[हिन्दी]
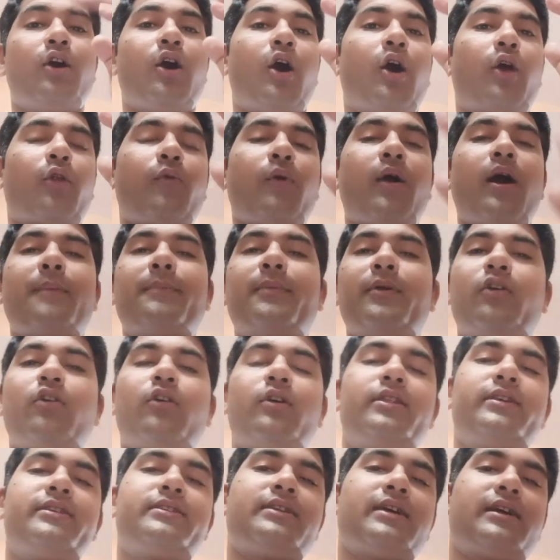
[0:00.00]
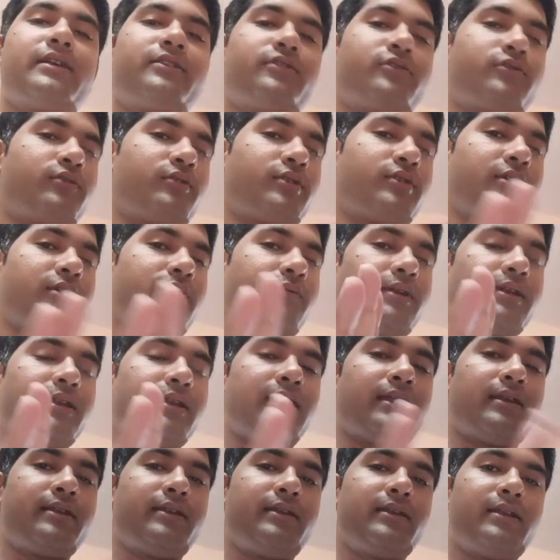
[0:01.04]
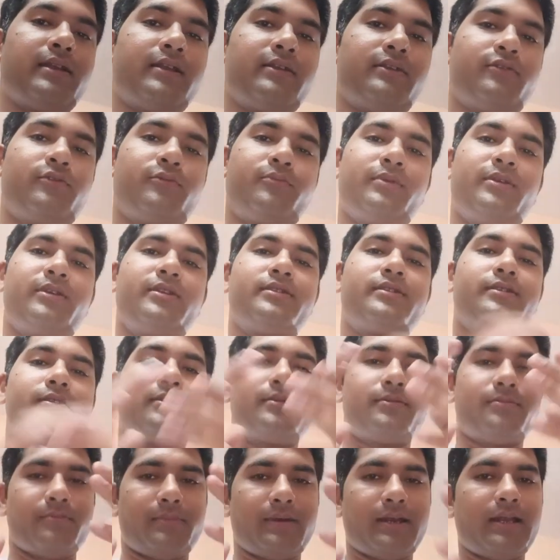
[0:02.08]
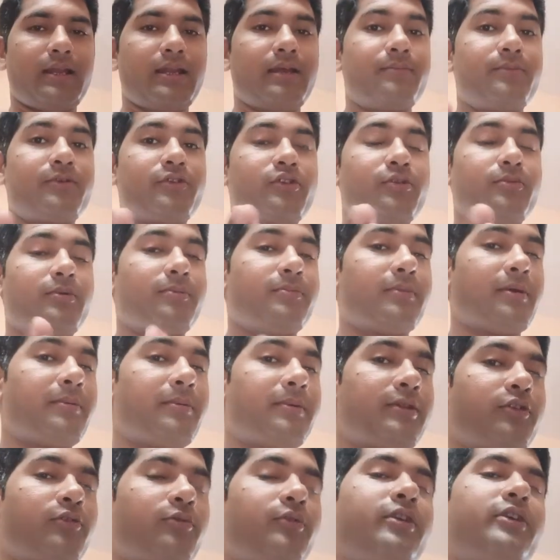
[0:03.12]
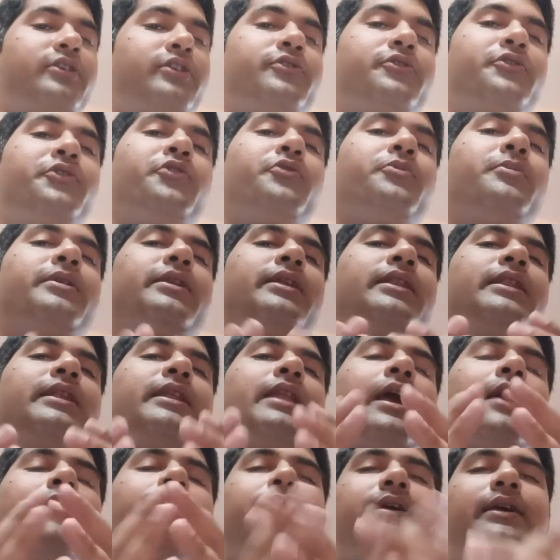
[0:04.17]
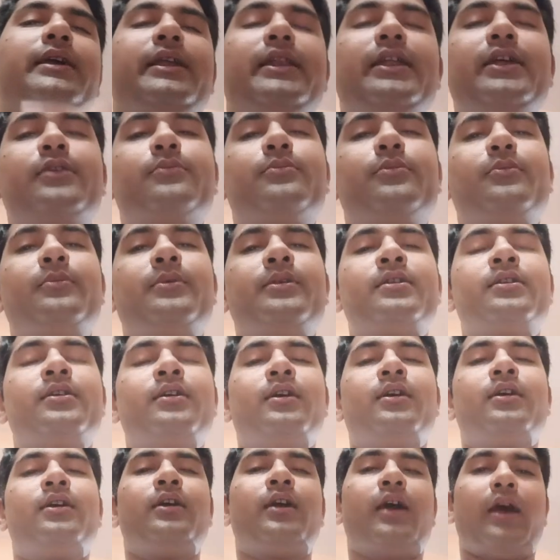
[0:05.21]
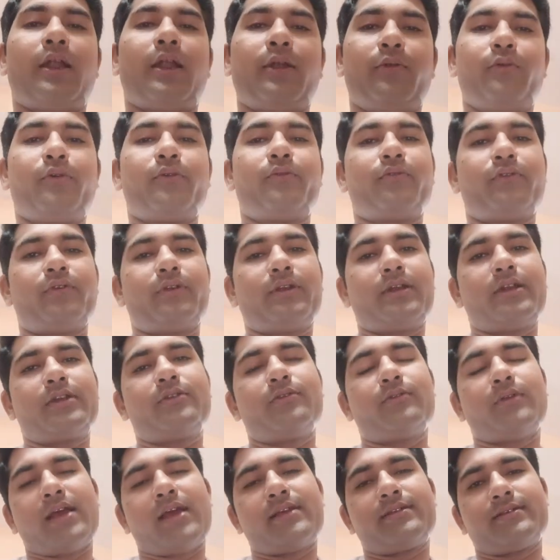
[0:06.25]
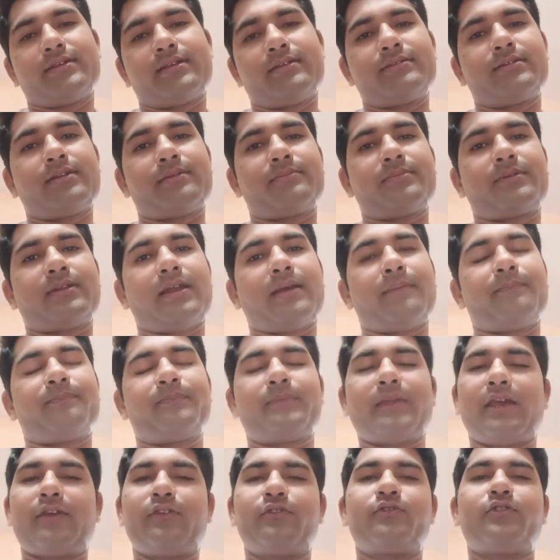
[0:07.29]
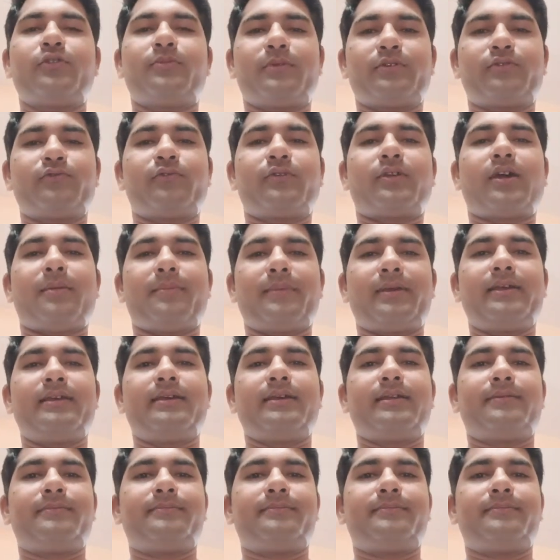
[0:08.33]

और वहाँ पे कॉलिंग चार्जेस होते हैं वन नाइन्टी नाइन रुपीज़ मेरा नाम है शुभम मैं मिलता हूँ नेक्स्ट वीडियो में टेल हैव अ ग्रेट मोमेंट एंड डोंट फॉरगेट टू लाइक शेयर एंड सब्सक्राइब थैंक यू सो मच फॉर कमिंग ईयर